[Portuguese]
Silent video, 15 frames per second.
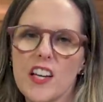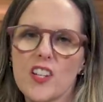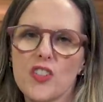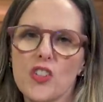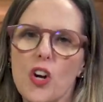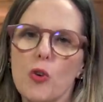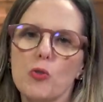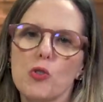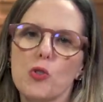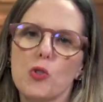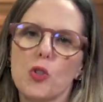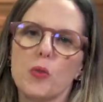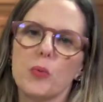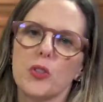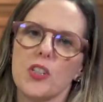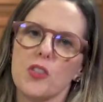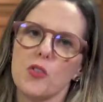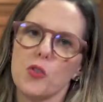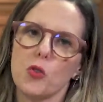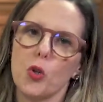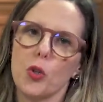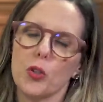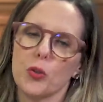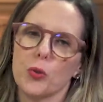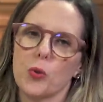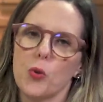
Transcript: Este é o Desculpa o Transtorno.